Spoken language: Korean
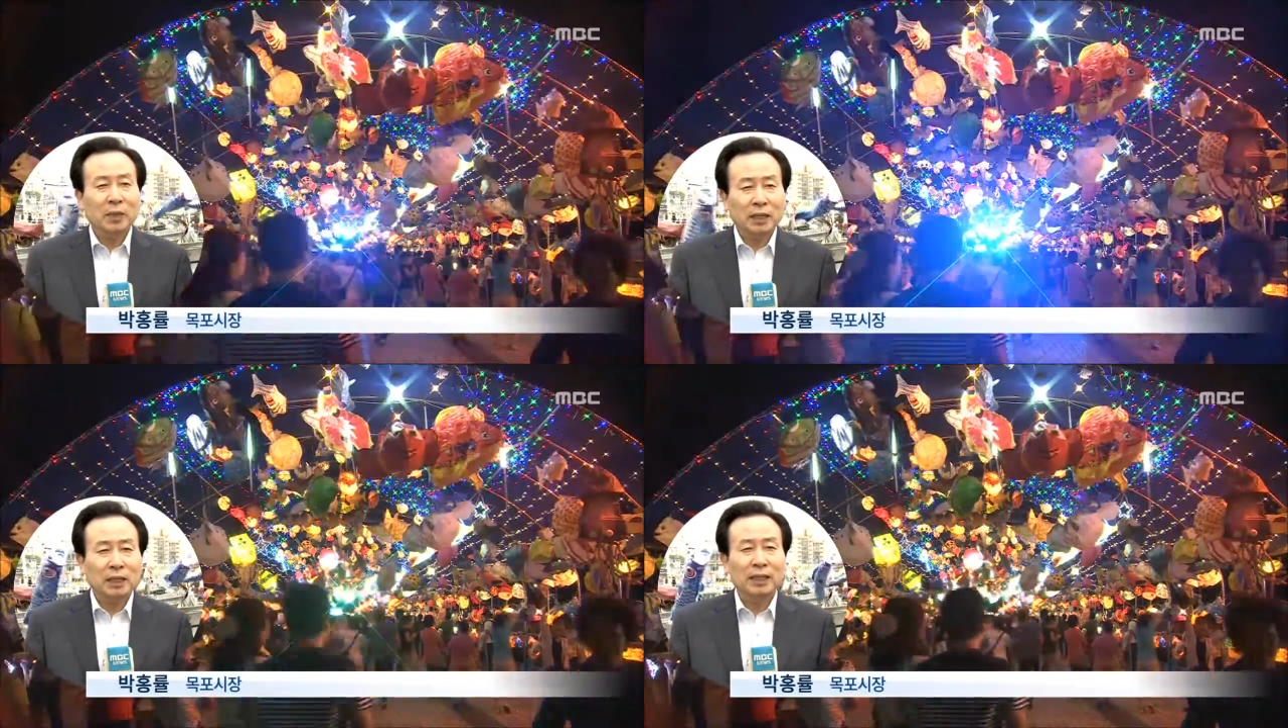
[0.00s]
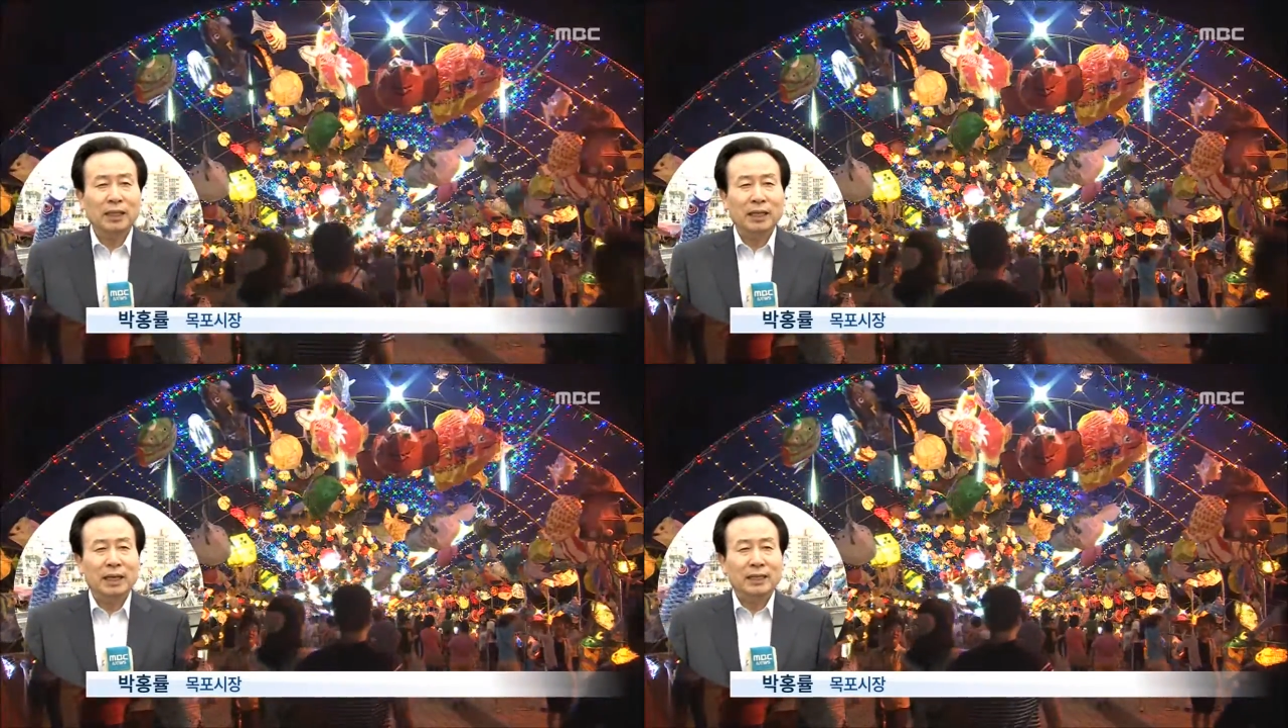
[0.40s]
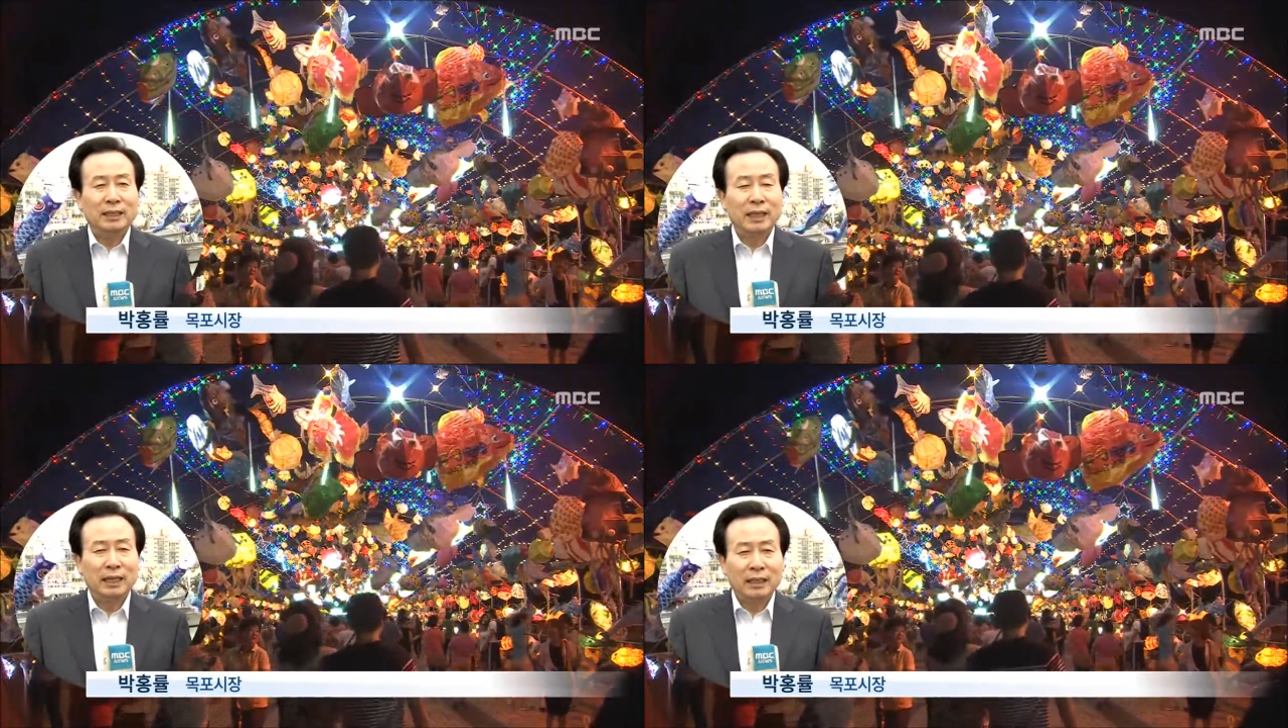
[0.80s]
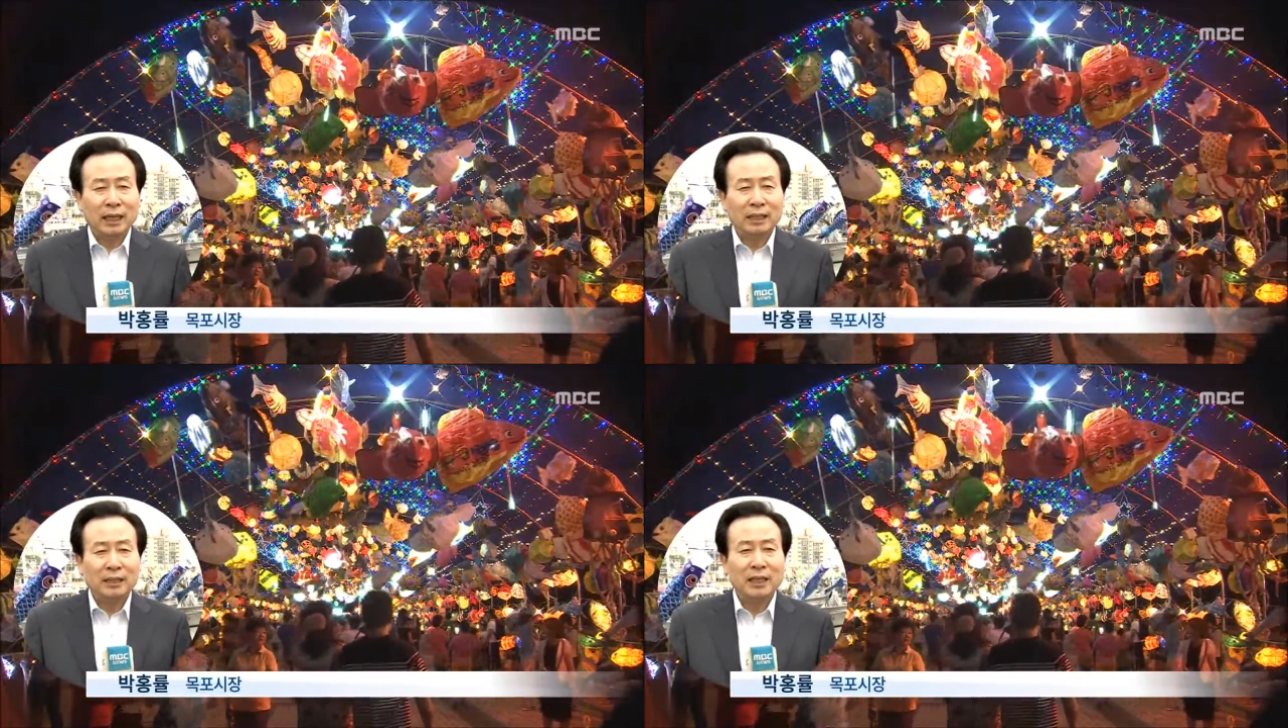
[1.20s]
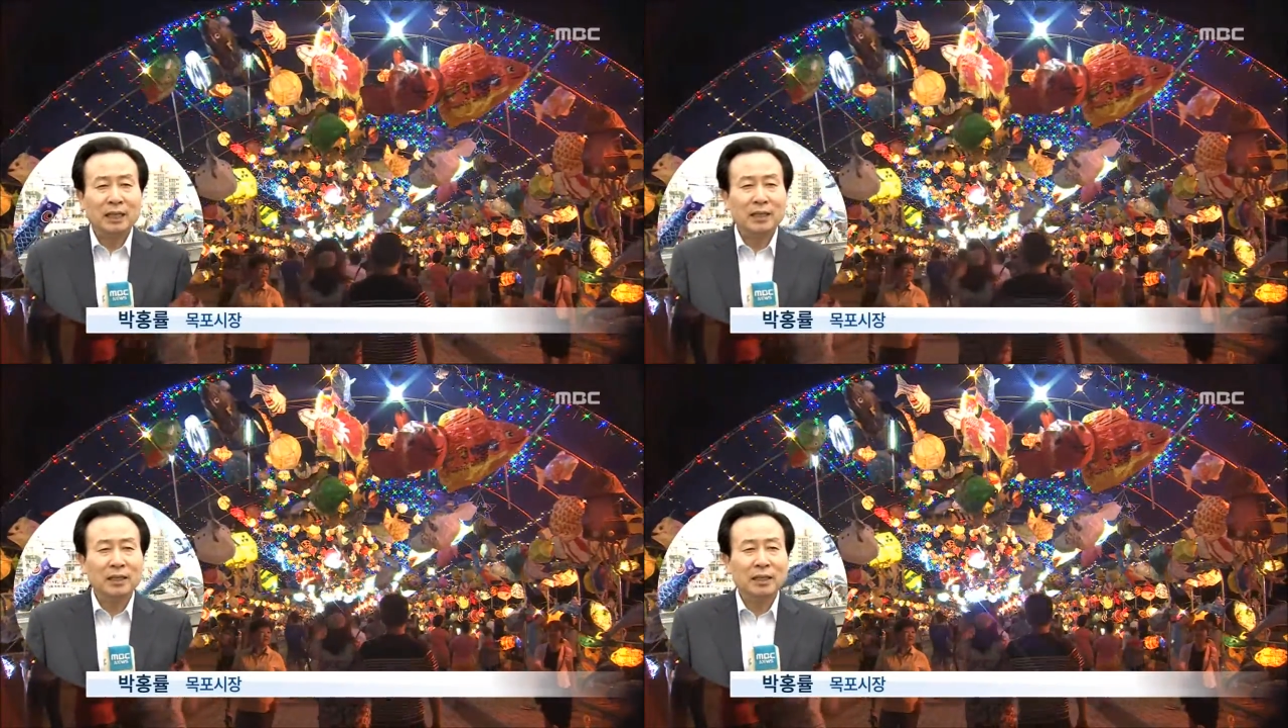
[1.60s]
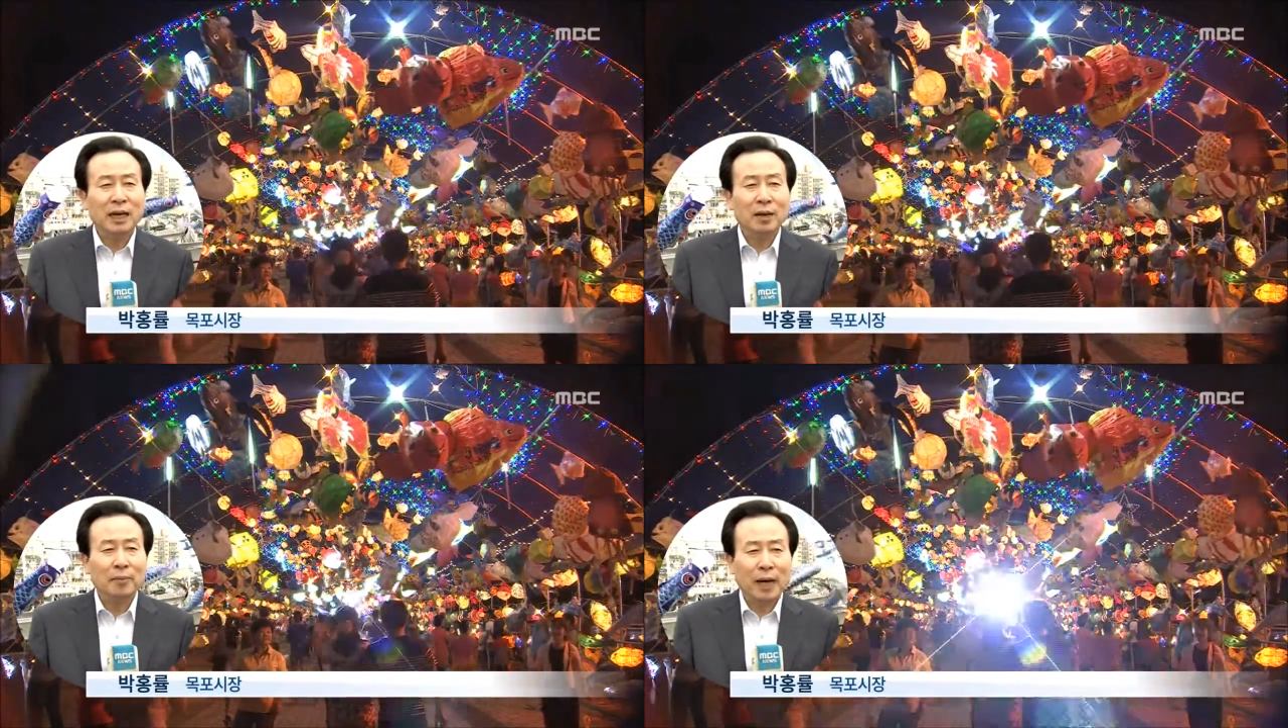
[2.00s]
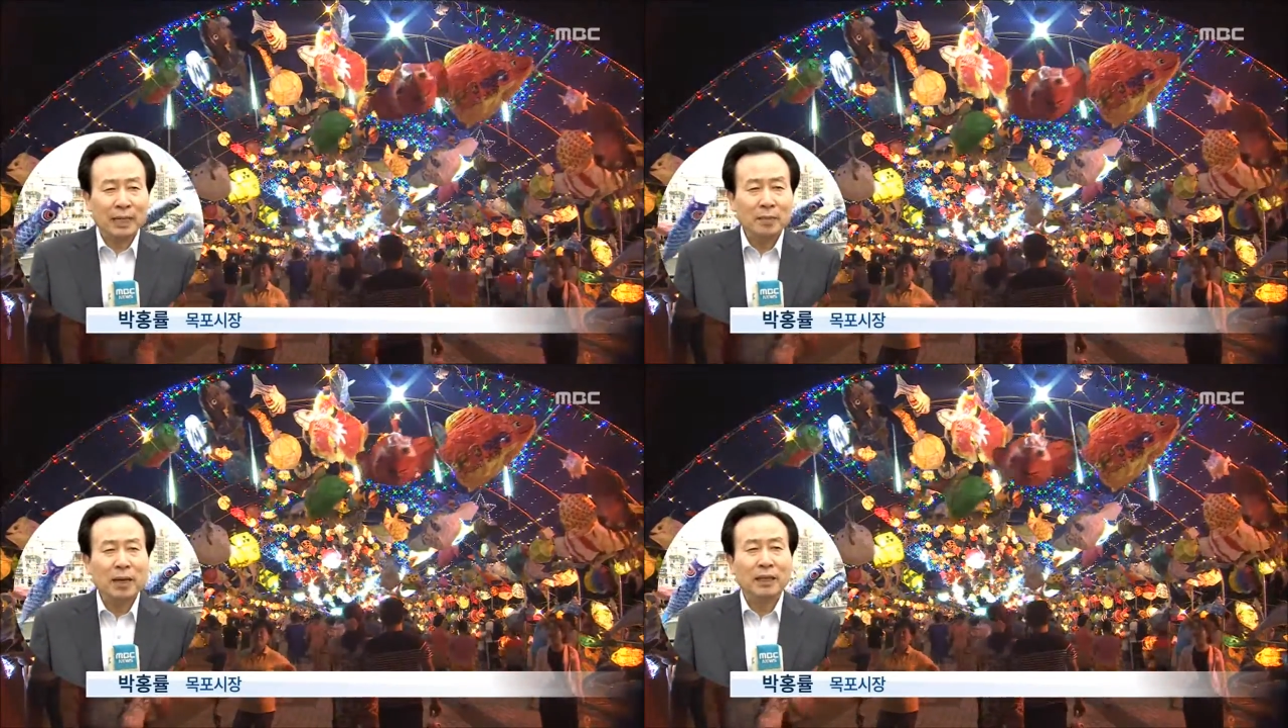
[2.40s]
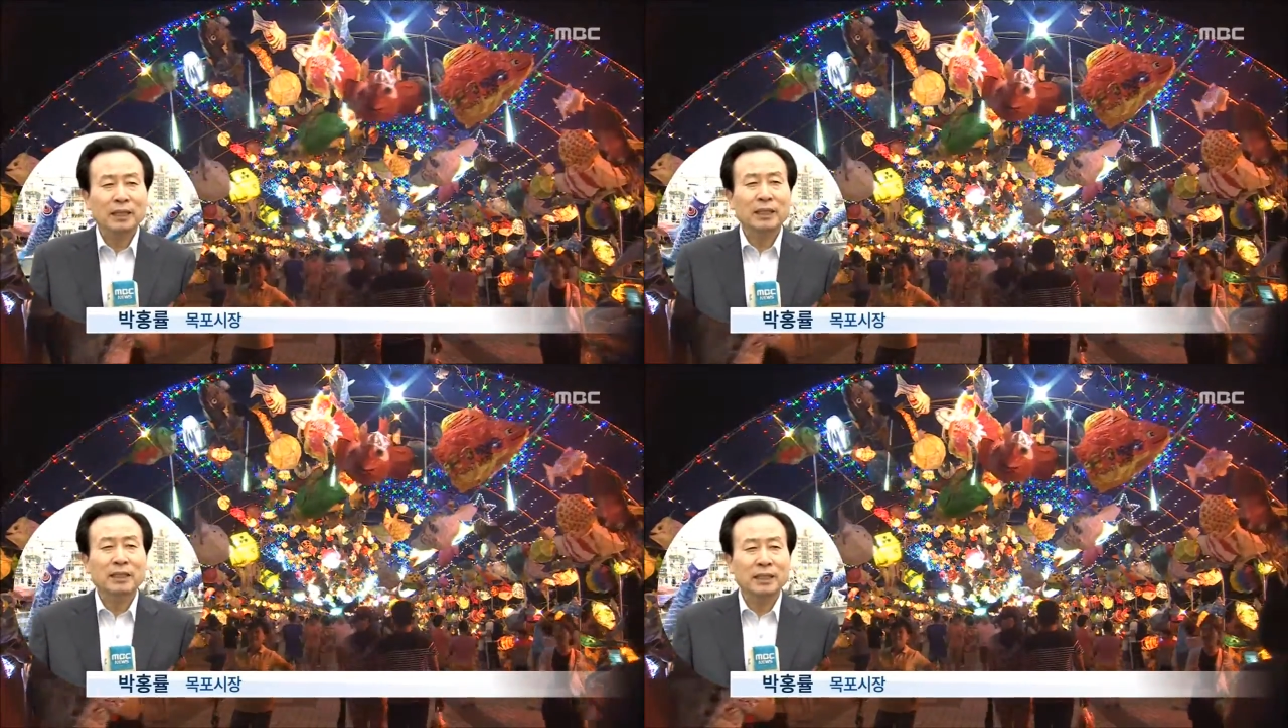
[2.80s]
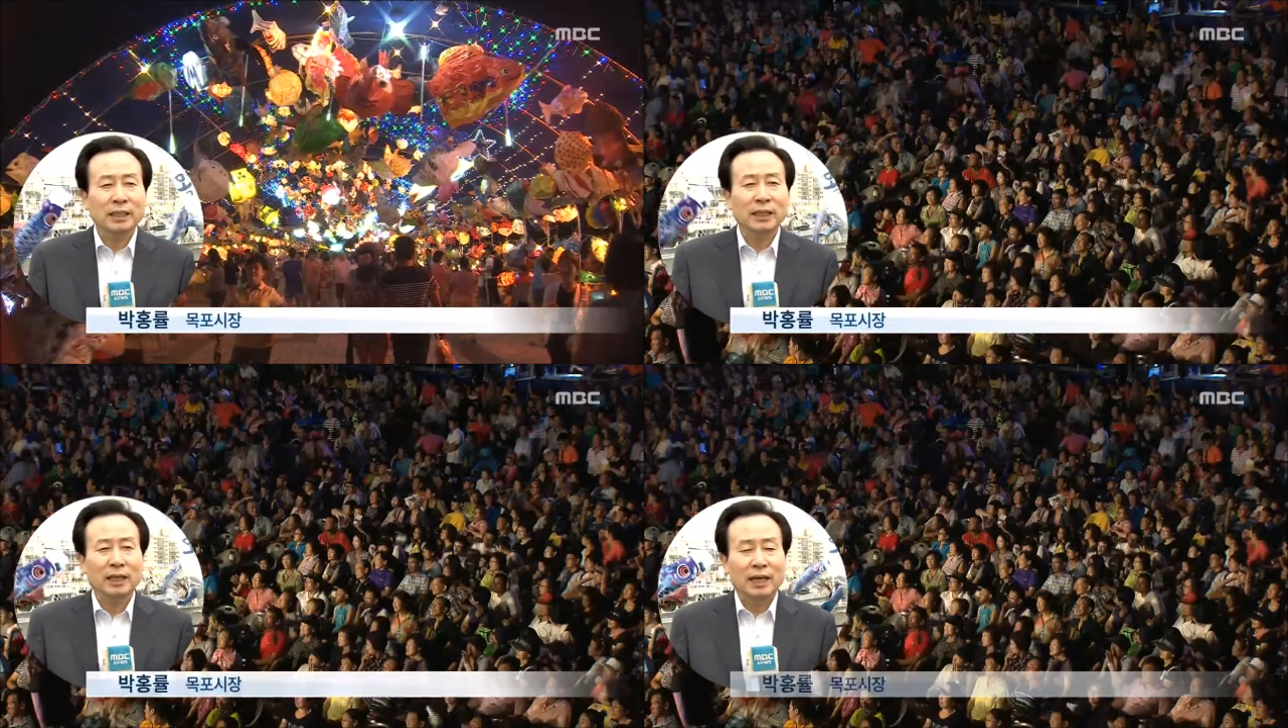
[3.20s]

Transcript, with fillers: 먹거리, 색다른 체험거리가 많이 마련되어 있으니